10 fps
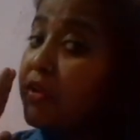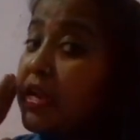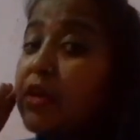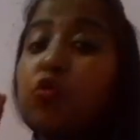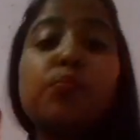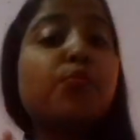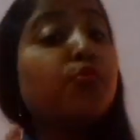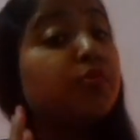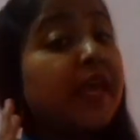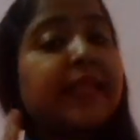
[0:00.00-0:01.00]
फेलियर को
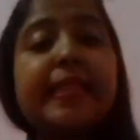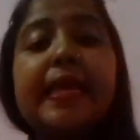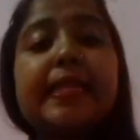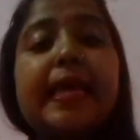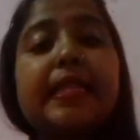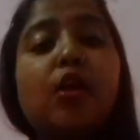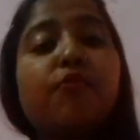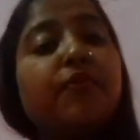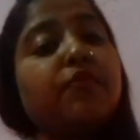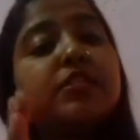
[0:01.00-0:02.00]
देखते ही देखते
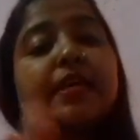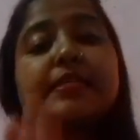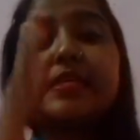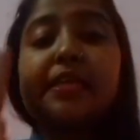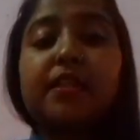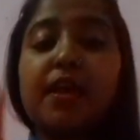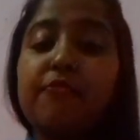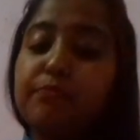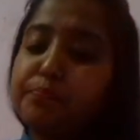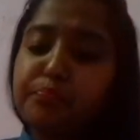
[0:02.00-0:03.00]
हैं और फिर वो सक्सेस की
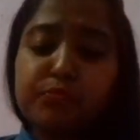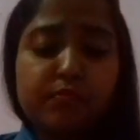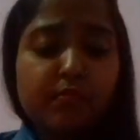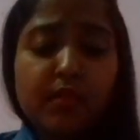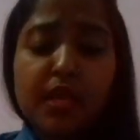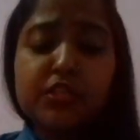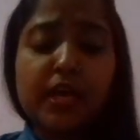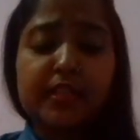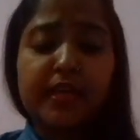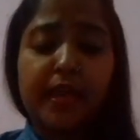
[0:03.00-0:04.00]
तरफ
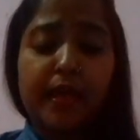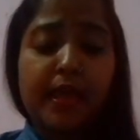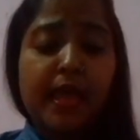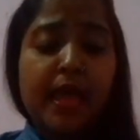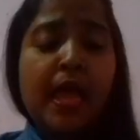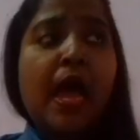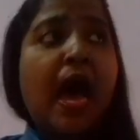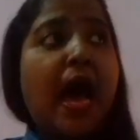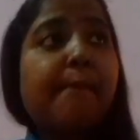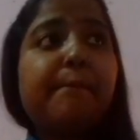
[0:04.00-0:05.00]
जाते हैं
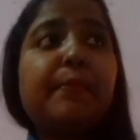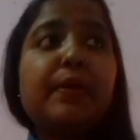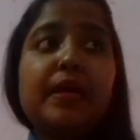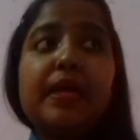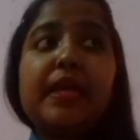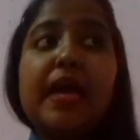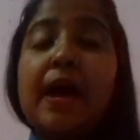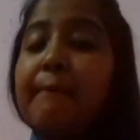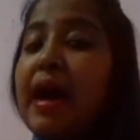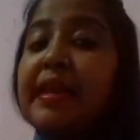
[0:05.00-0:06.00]
अब
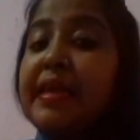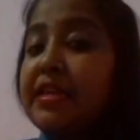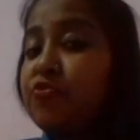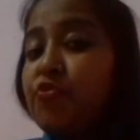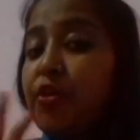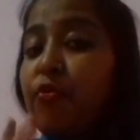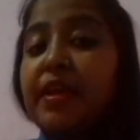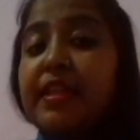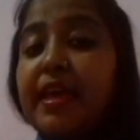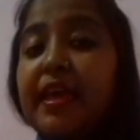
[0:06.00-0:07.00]
हमारी हिस्ट्री को
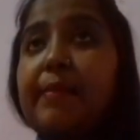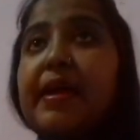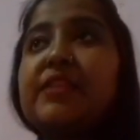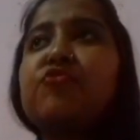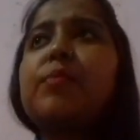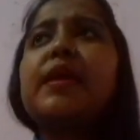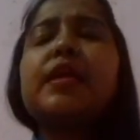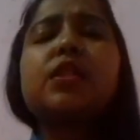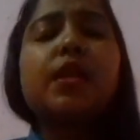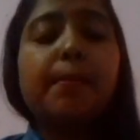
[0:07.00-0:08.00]
ही देखें हमारी हिस्ट्री में
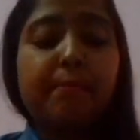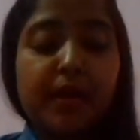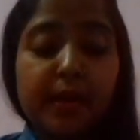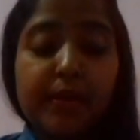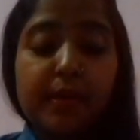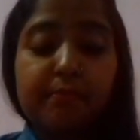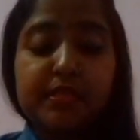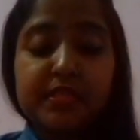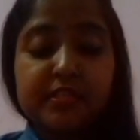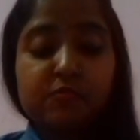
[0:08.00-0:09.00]
कितने बड़े बड़े
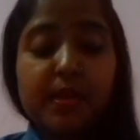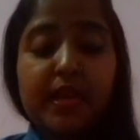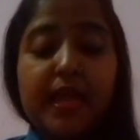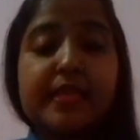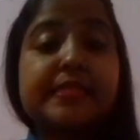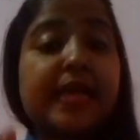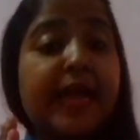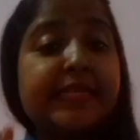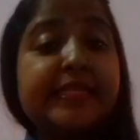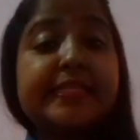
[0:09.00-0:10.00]
बिजनेसमैन हैं
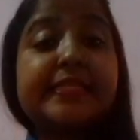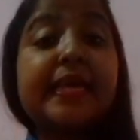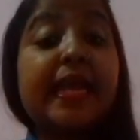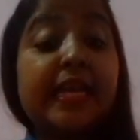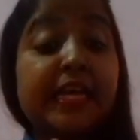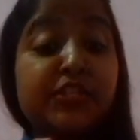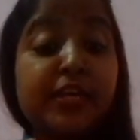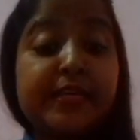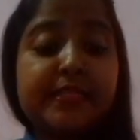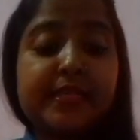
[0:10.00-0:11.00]
साइंटिस्ट हैं
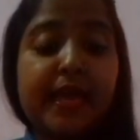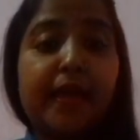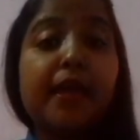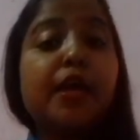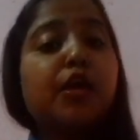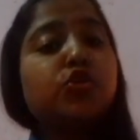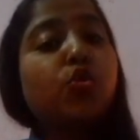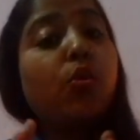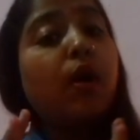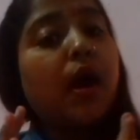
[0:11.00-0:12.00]
लेजेंड्स हैं
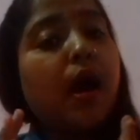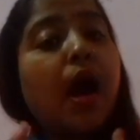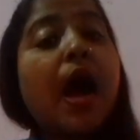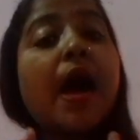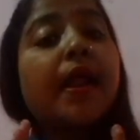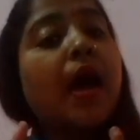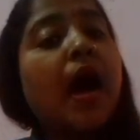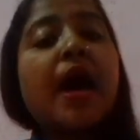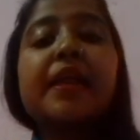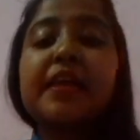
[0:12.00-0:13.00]
जो हार
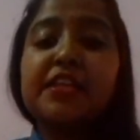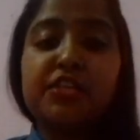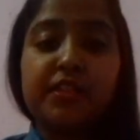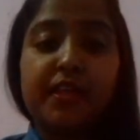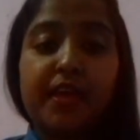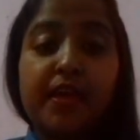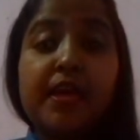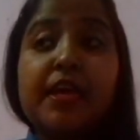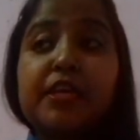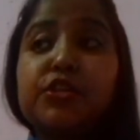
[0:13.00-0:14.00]
हार के जीते हैं
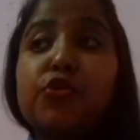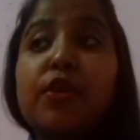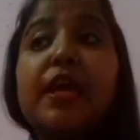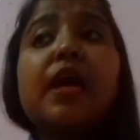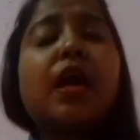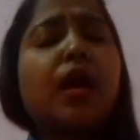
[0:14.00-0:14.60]
जिन्होंने